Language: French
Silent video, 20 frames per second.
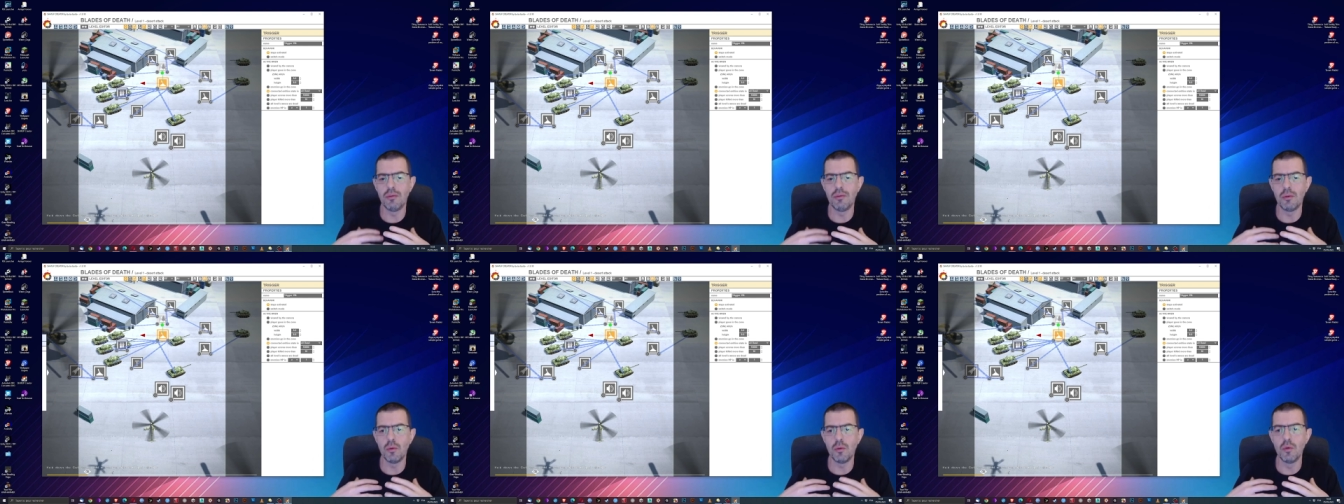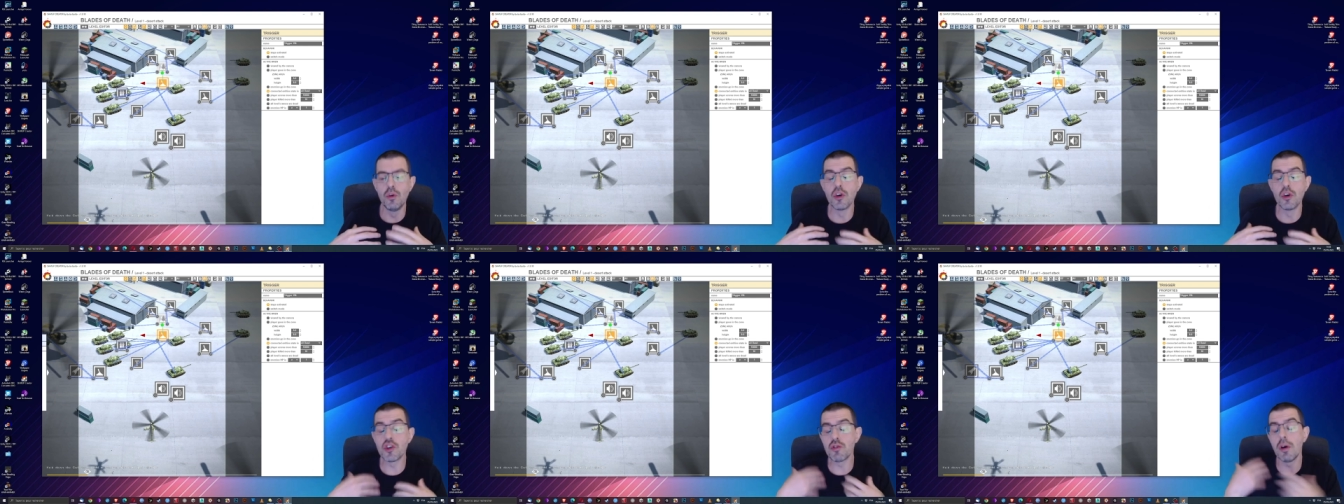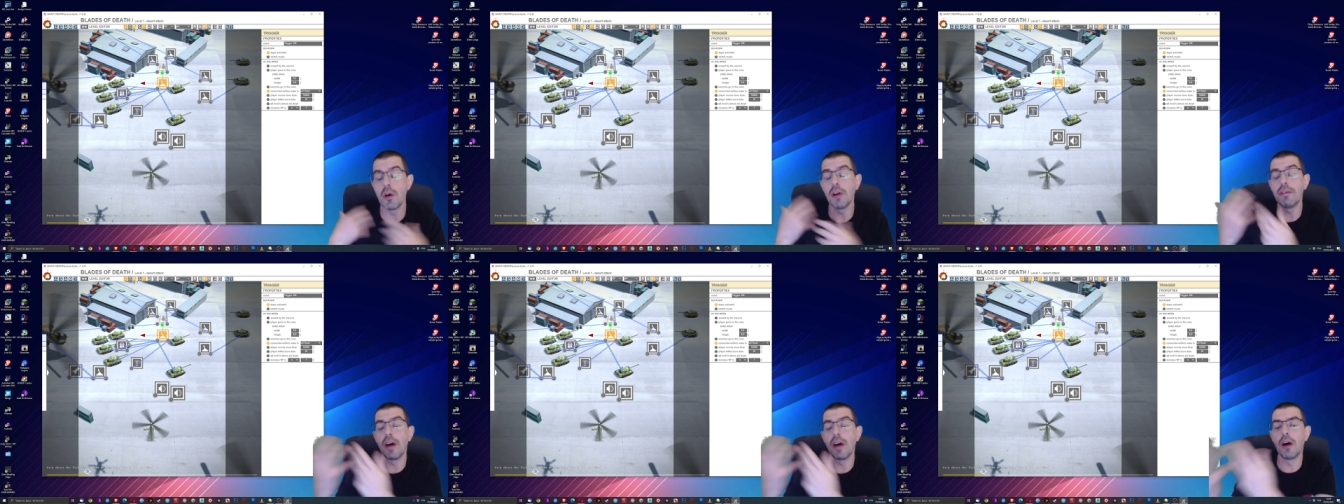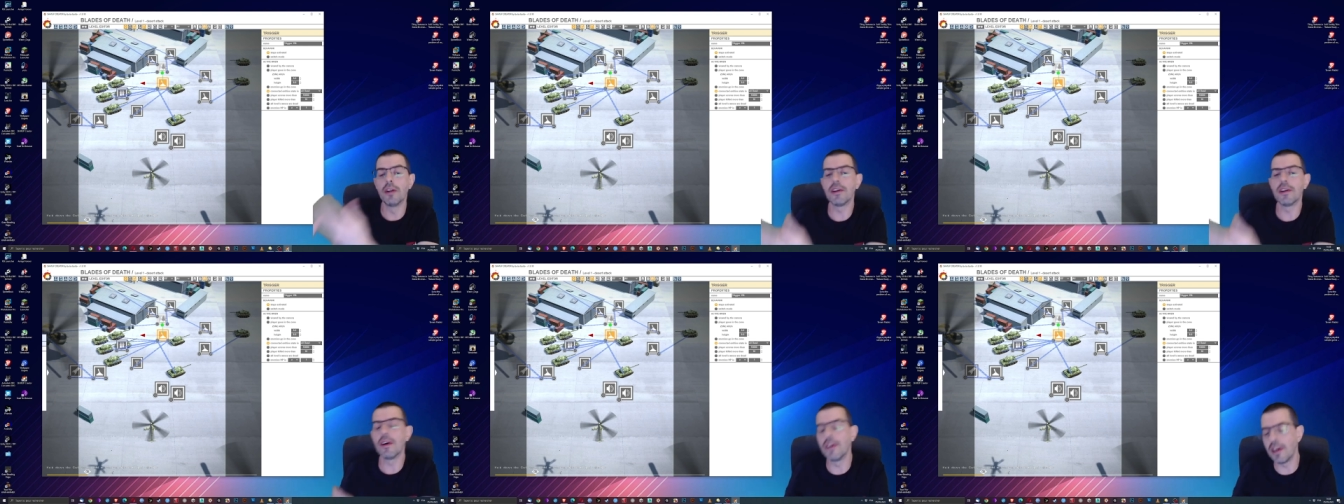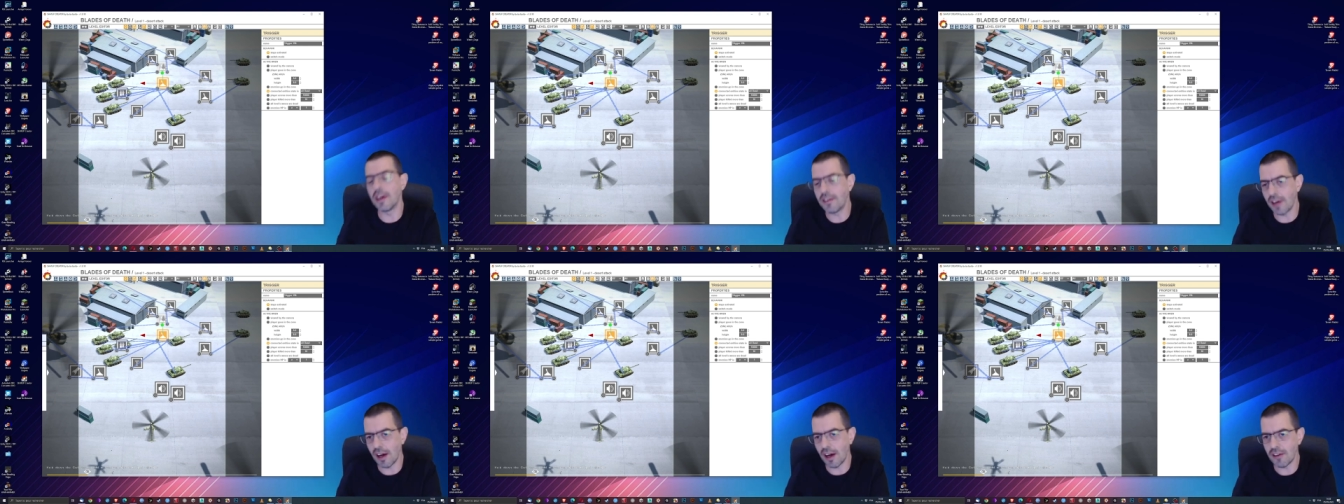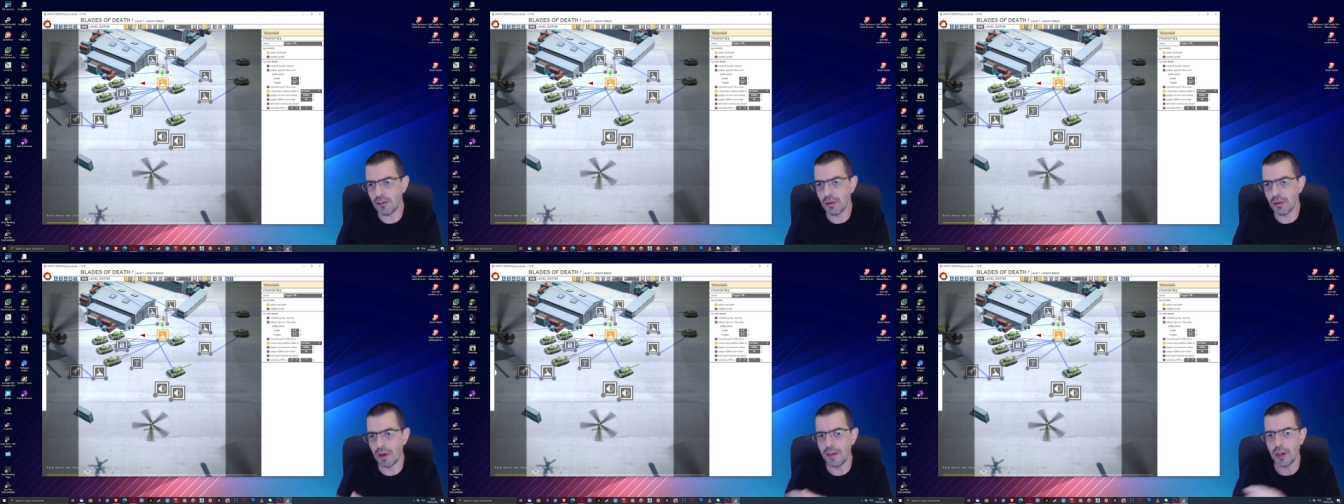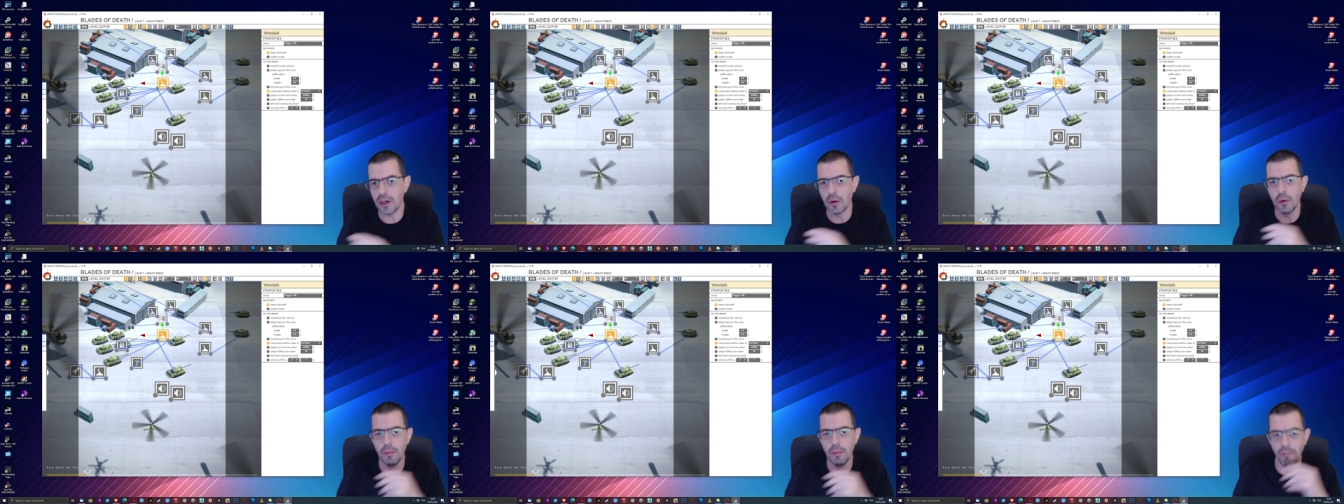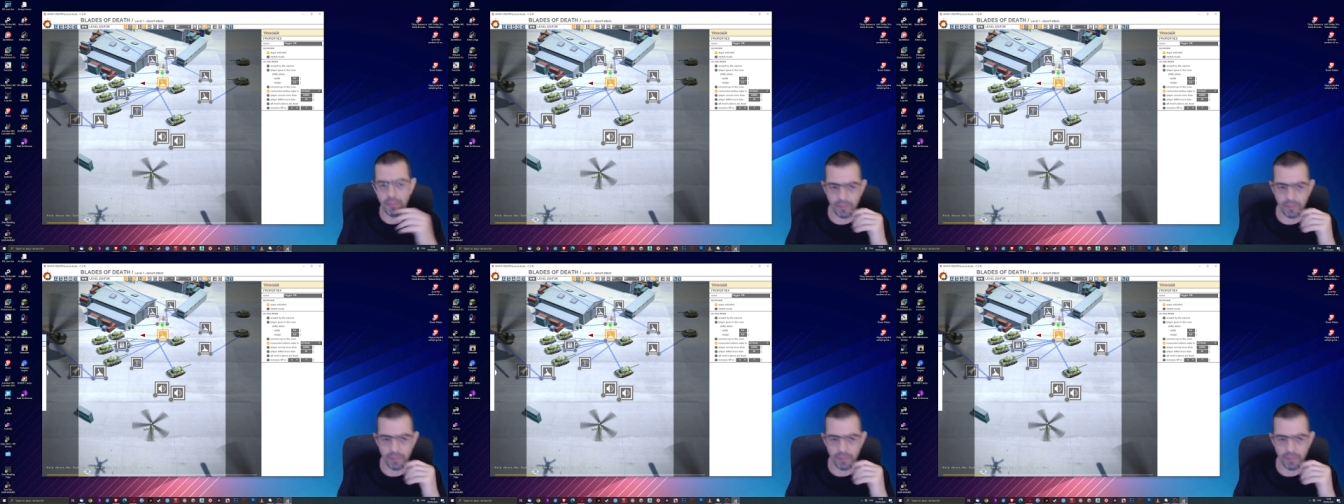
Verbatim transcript: où le joueur va rentrer en interaction avec eux.